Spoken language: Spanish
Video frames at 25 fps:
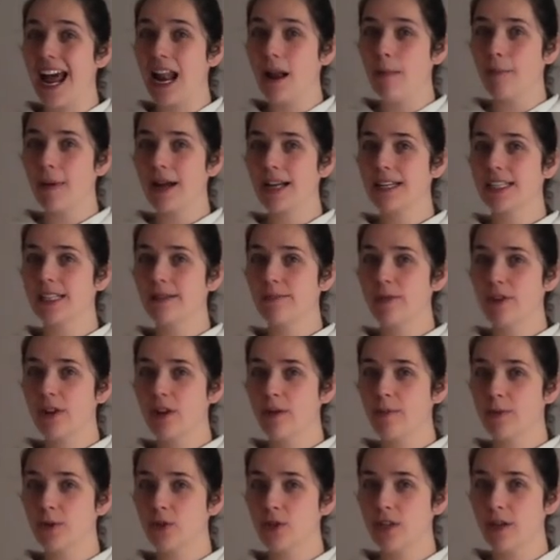al máximo de
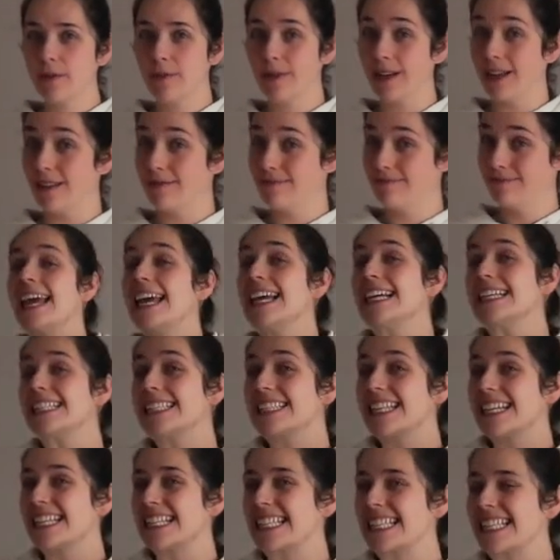lo posible.
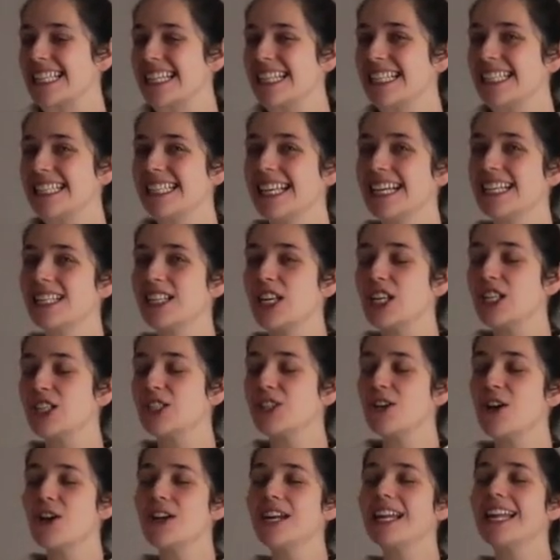Estas cestas
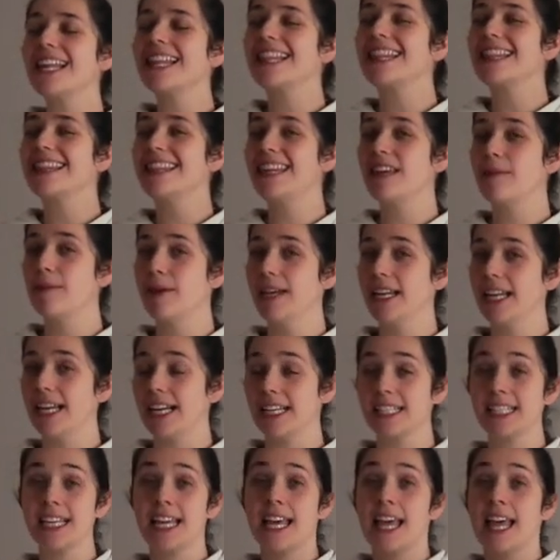son
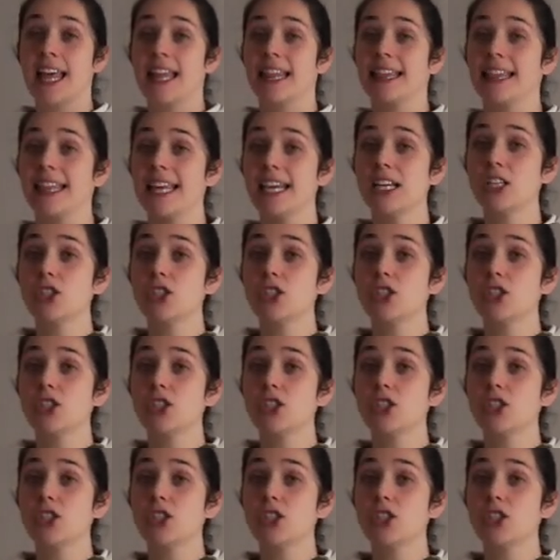divinas. De